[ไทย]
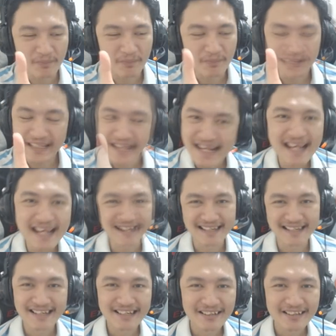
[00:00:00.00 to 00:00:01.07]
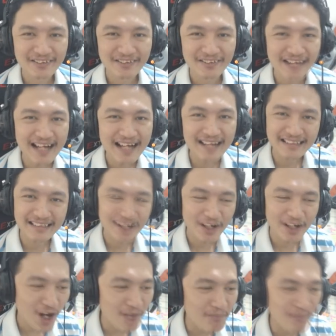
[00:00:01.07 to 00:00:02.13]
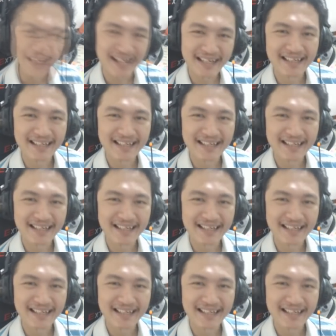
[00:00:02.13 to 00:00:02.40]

มีแค่นี้ทุกท่านจะชอบไหม